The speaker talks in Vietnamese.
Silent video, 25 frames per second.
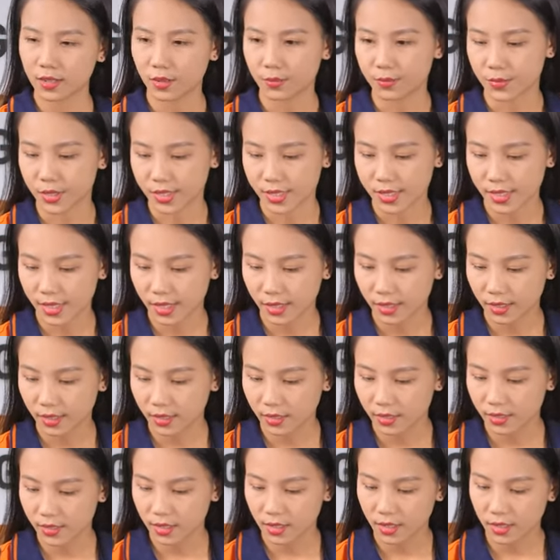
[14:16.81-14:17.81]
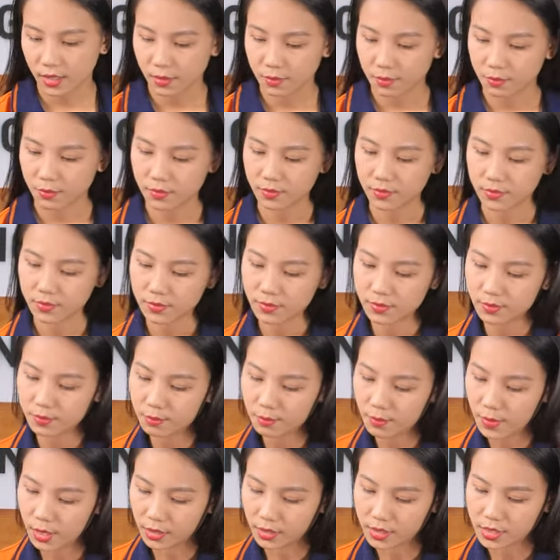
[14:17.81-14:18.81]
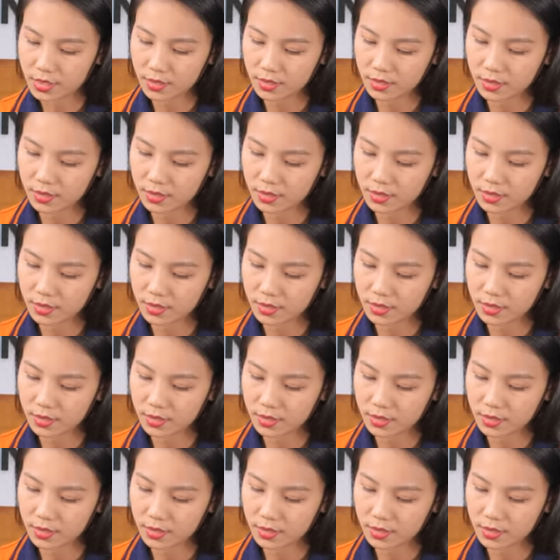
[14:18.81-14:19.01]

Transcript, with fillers: Và mình sẽ bật